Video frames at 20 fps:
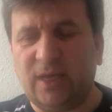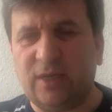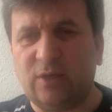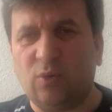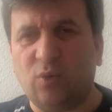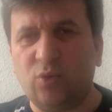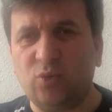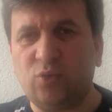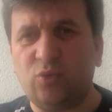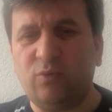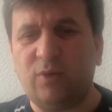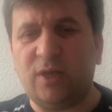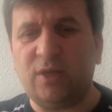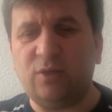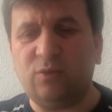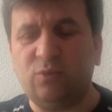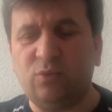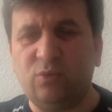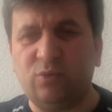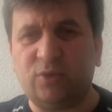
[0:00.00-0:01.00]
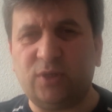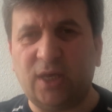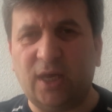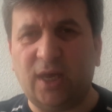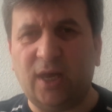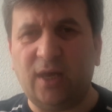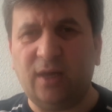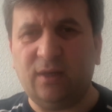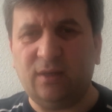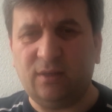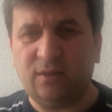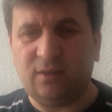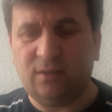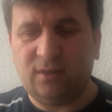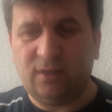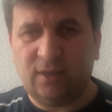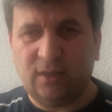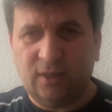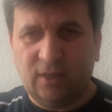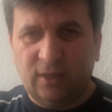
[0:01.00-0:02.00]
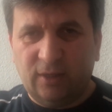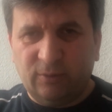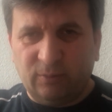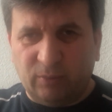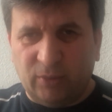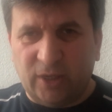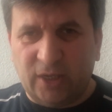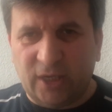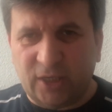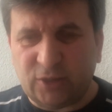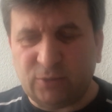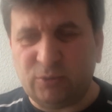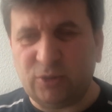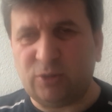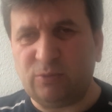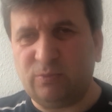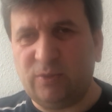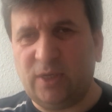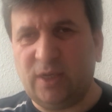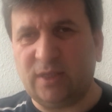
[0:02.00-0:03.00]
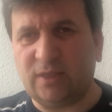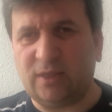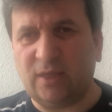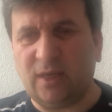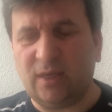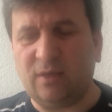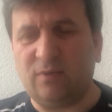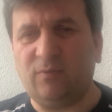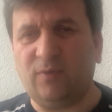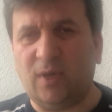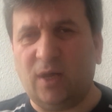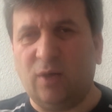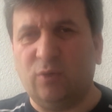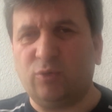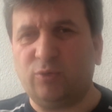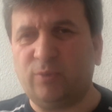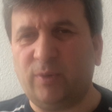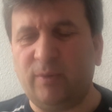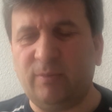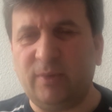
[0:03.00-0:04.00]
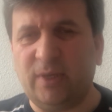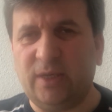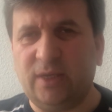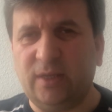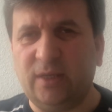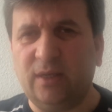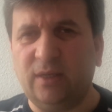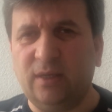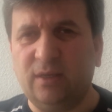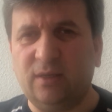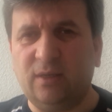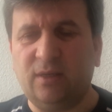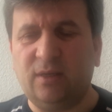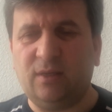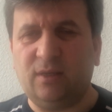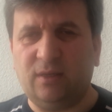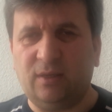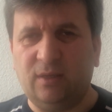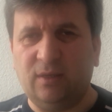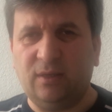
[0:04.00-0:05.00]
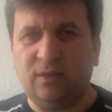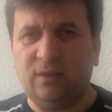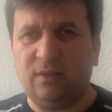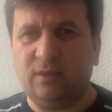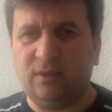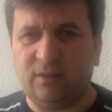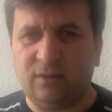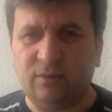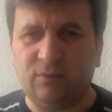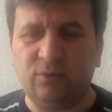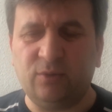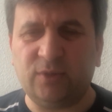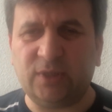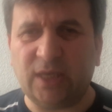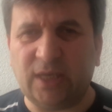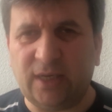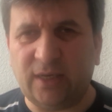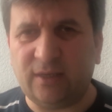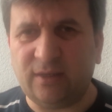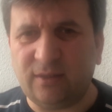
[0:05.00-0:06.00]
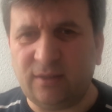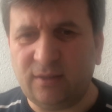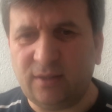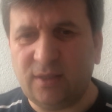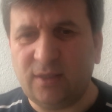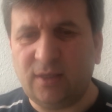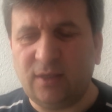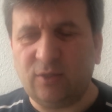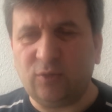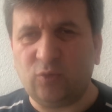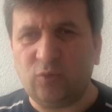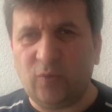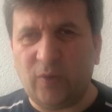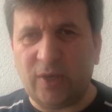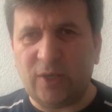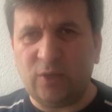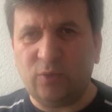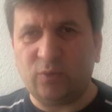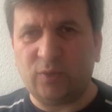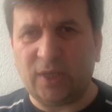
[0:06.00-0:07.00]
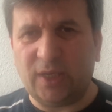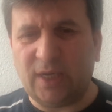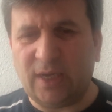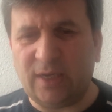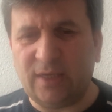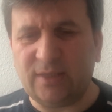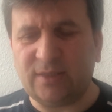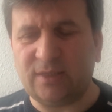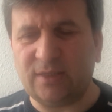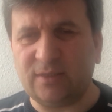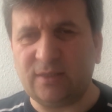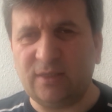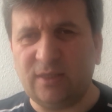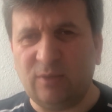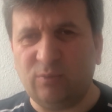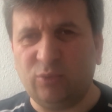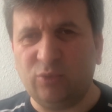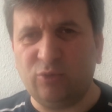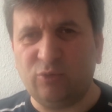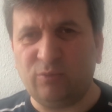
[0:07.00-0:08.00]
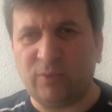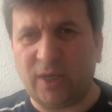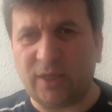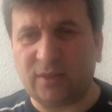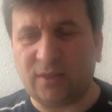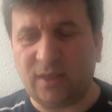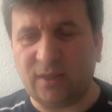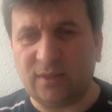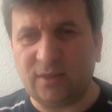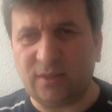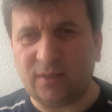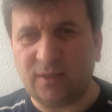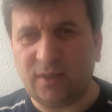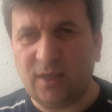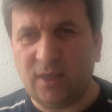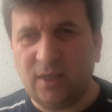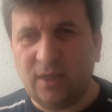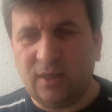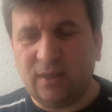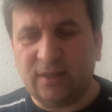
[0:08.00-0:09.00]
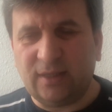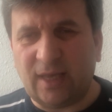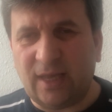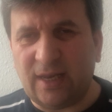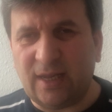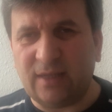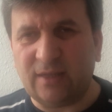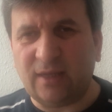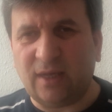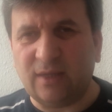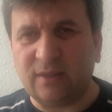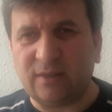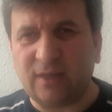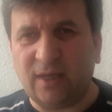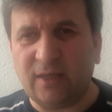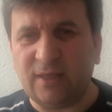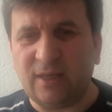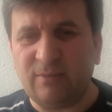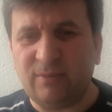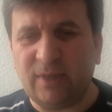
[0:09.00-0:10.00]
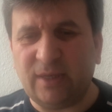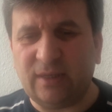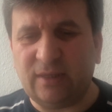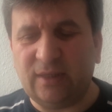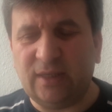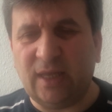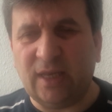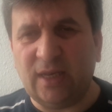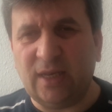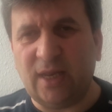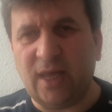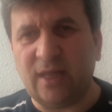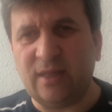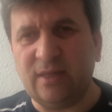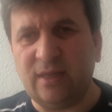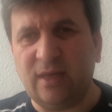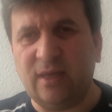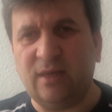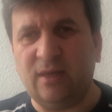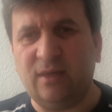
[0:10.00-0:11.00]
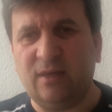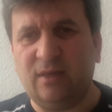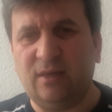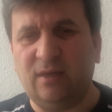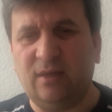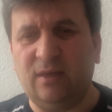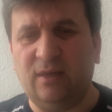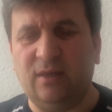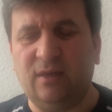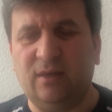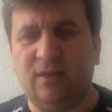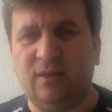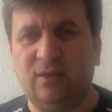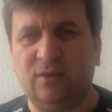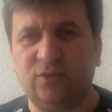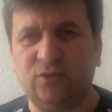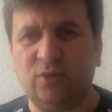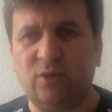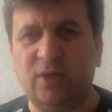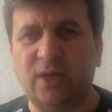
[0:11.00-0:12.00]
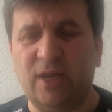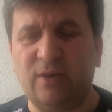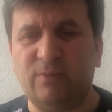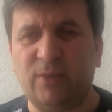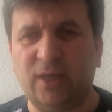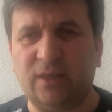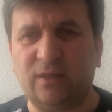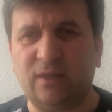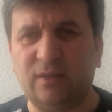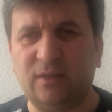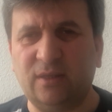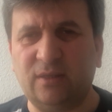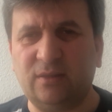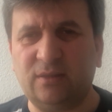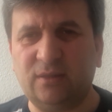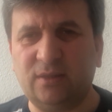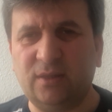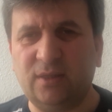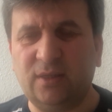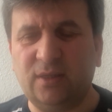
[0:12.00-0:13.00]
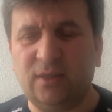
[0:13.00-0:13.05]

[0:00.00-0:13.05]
Yani o güvenli ülke Birleşmiş Milletler ve Avrupa Birliği e, ülkelerin güvenli ülkeler listesinde bulunmaktadır. Genelde 6 ayda bir yenilendi e, söylenmektedir.